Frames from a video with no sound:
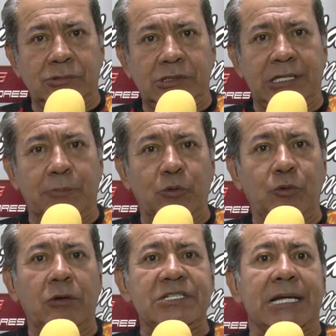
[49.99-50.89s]
desde el
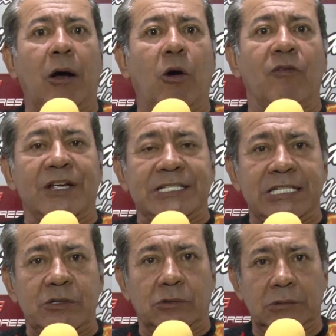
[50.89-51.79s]
punto de vista
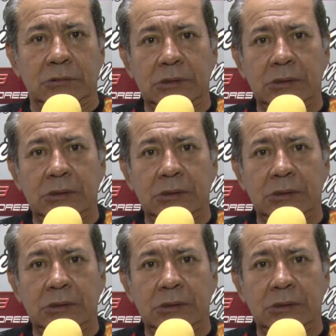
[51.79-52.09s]
ofensivo.